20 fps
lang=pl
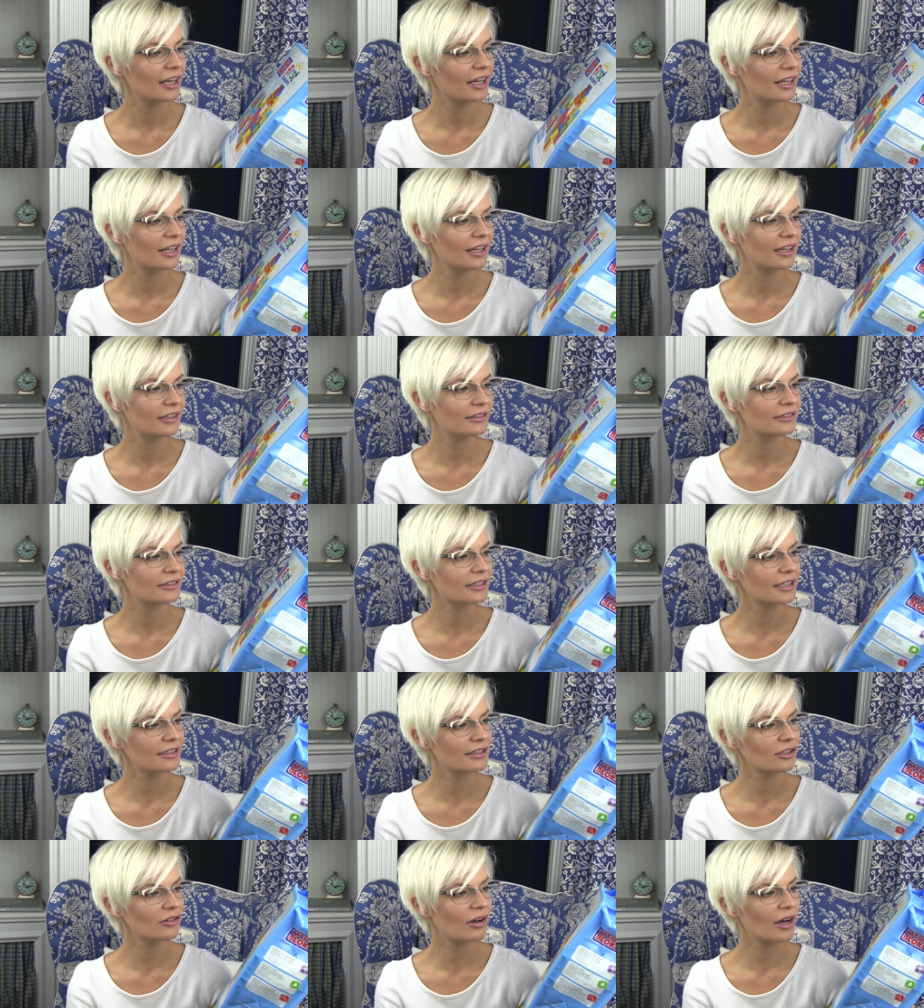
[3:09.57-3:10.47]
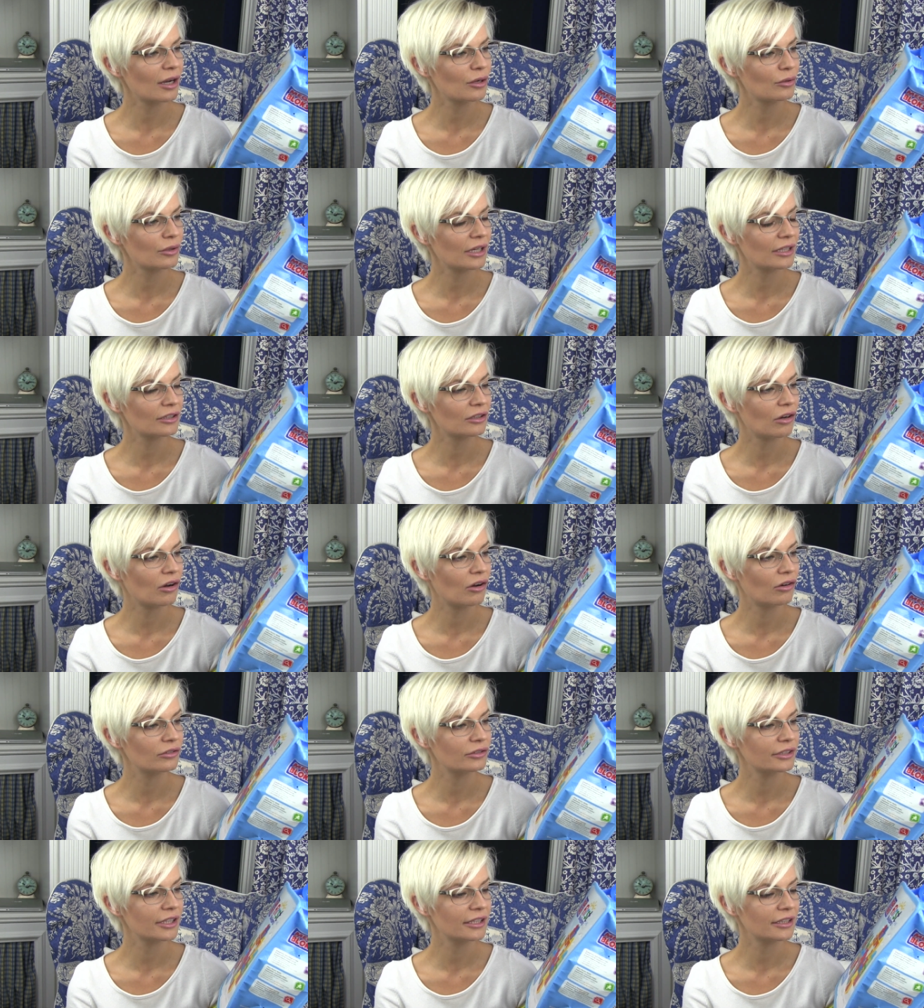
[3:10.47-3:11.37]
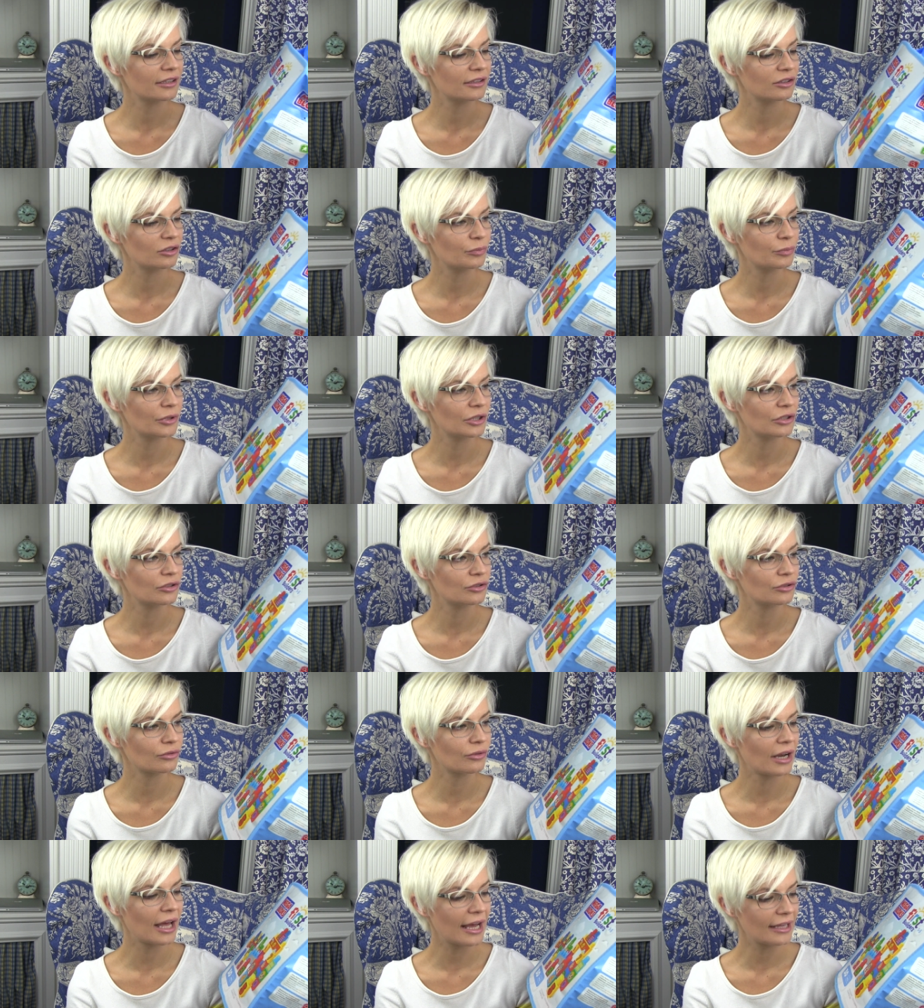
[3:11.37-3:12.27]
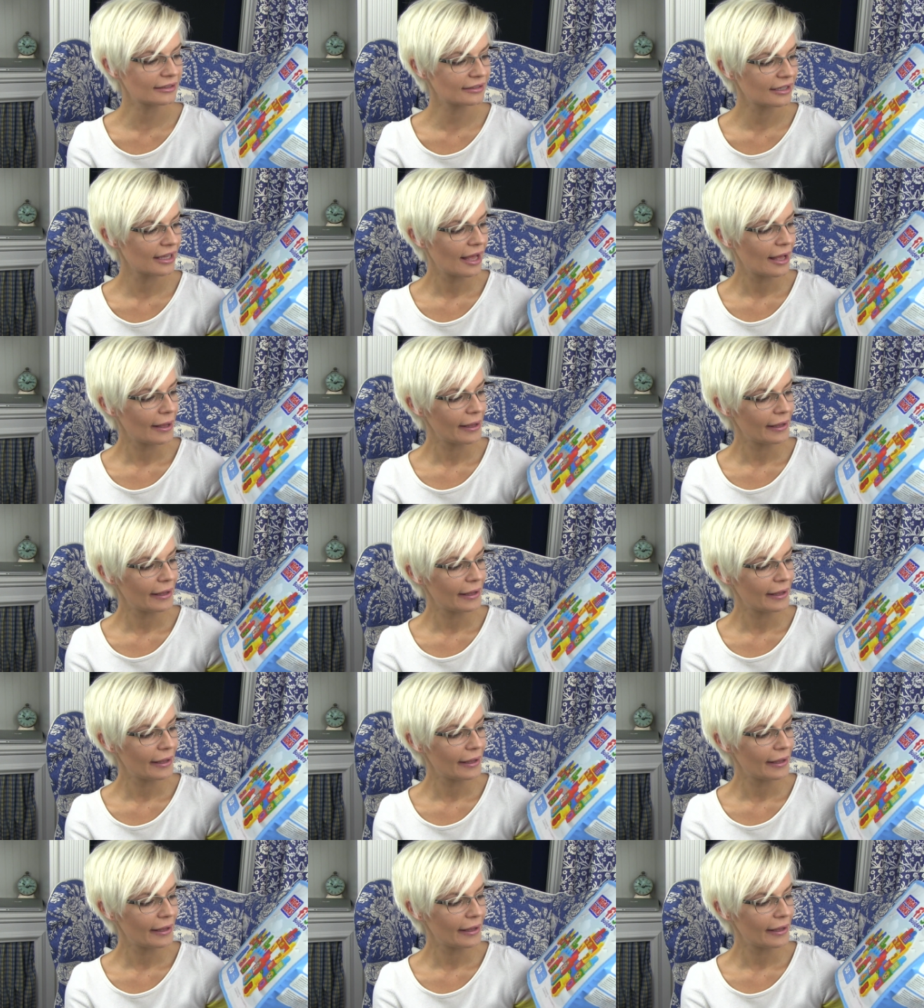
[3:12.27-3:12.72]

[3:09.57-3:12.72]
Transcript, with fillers: E, te są akurat od 1 do 5 lat